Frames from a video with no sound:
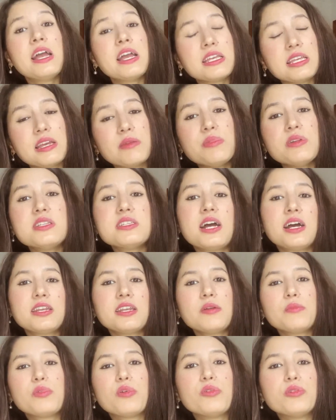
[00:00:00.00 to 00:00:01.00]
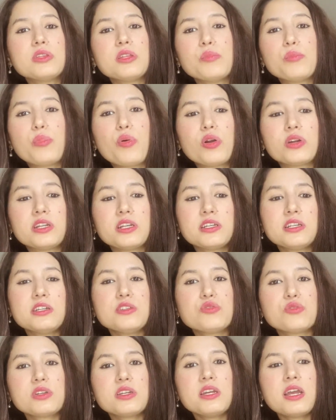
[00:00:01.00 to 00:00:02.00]
ये भी जानना बहुत इंपॉर्टेंट है
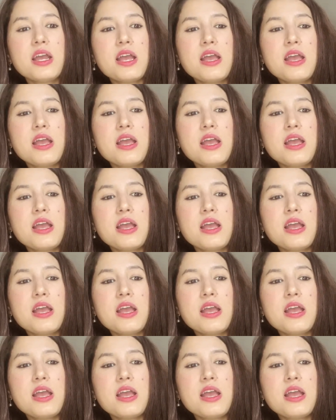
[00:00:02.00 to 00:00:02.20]
जो कि